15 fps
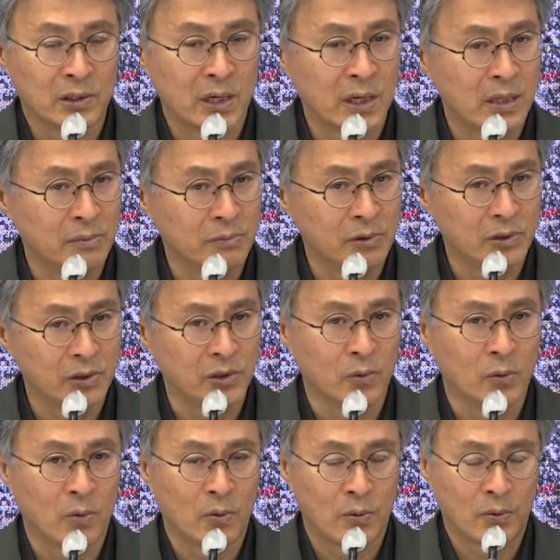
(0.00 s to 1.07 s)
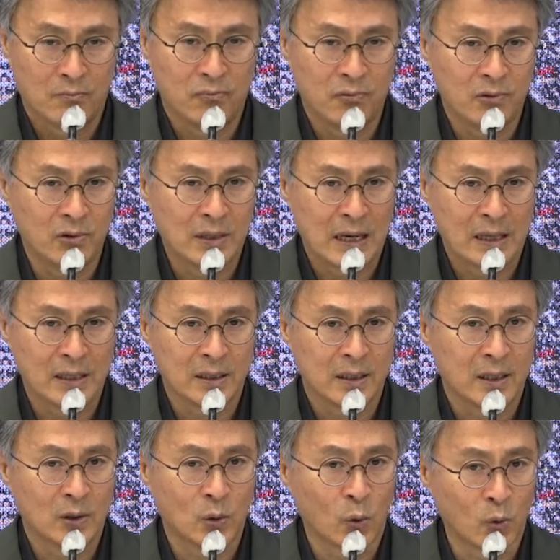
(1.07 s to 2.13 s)
책임을 지고 물러나는
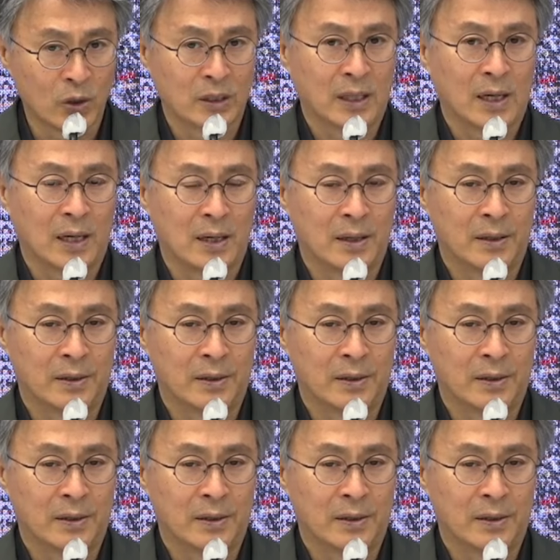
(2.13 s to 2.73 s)
게 도리다.